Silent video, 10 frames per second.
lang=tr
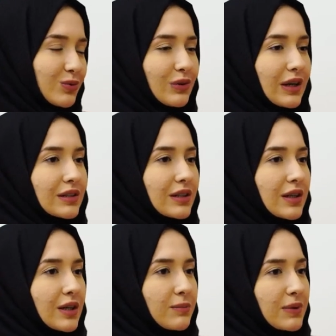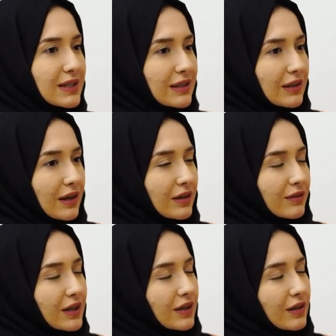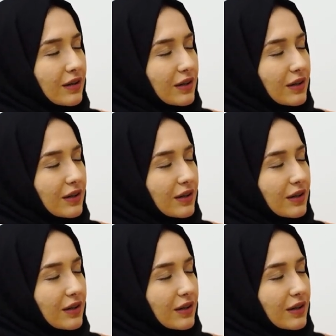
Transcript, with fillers: ürünler patikler ve